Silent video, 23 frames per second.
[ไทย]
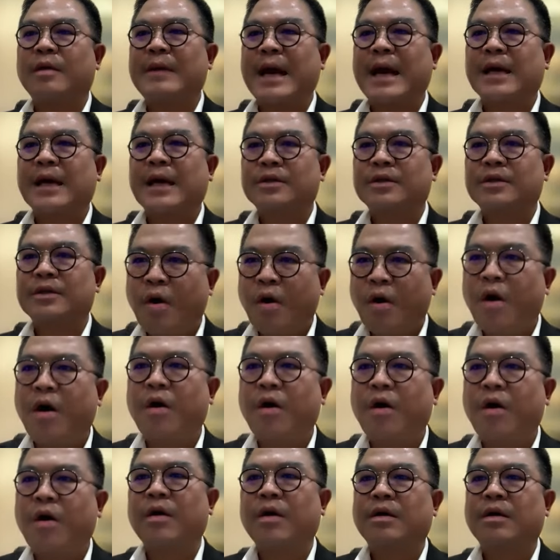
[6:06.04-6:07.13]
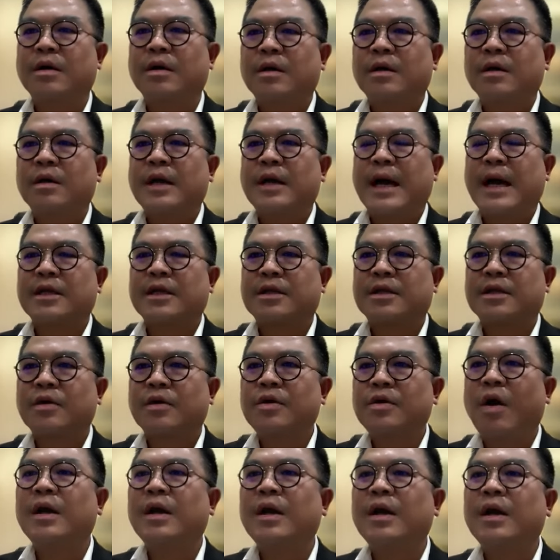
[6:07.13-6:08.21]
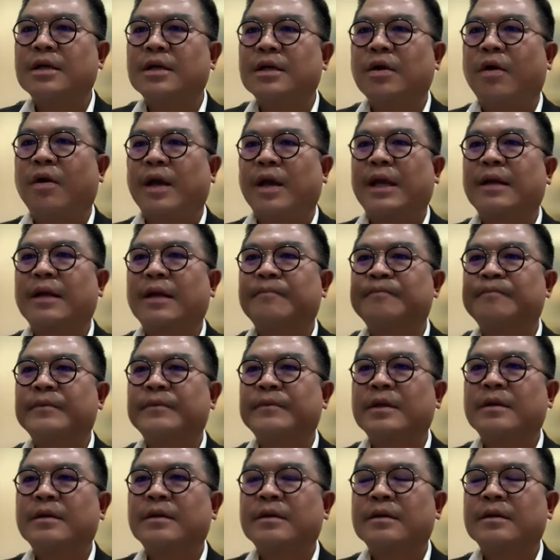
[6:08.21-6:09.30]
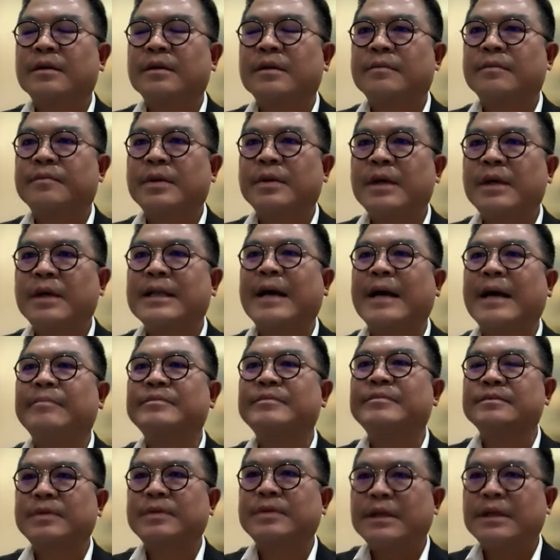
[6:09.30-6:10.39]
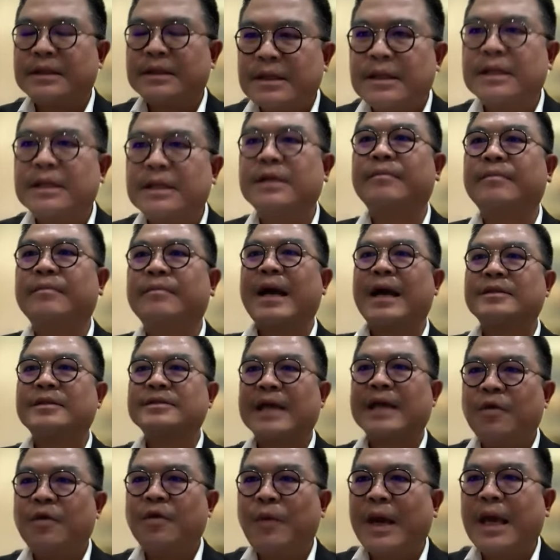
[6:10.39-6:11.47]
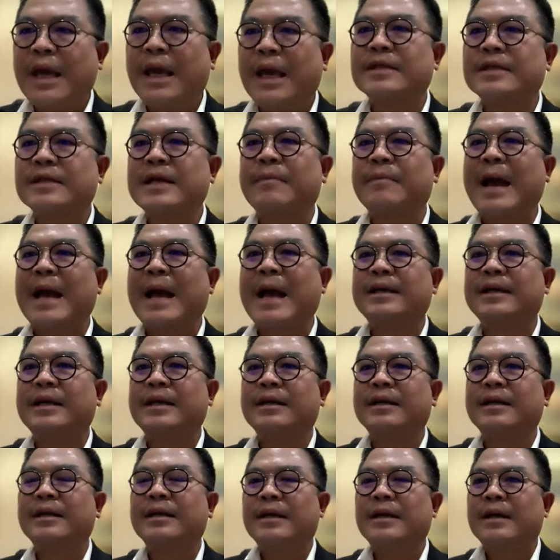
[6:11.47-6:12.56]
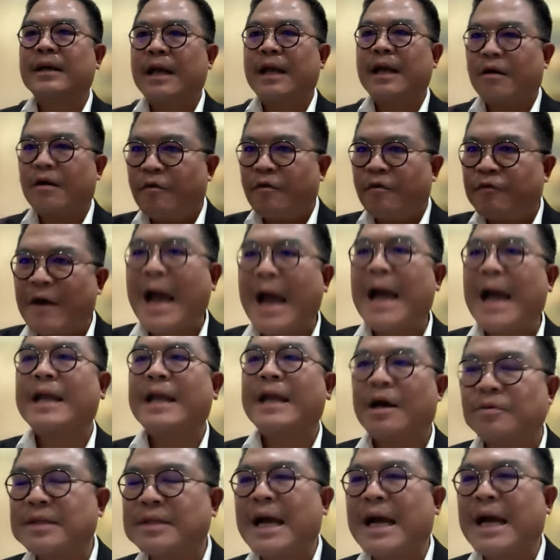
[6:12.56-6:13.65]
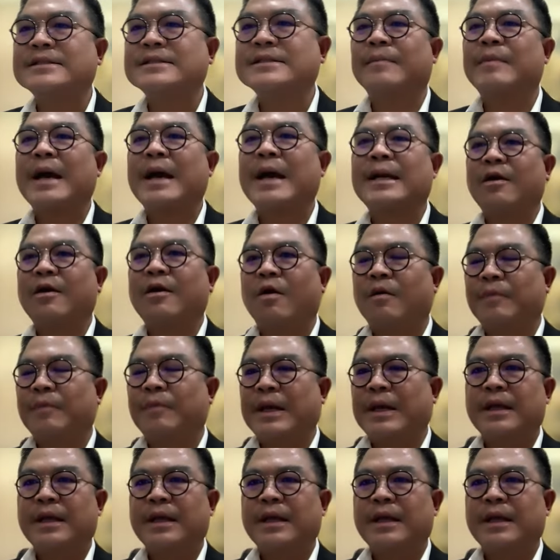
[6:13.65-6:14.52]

หนัก ย่อ อาจจะต้องย่อลึกหน่อย ครับเพื่อทำเพื่อดึงขึ้นมาไซด์เวย์สักพักหนึ่งแล้วก็ฝ่าแนวต้านสำคัญนี้ออกไป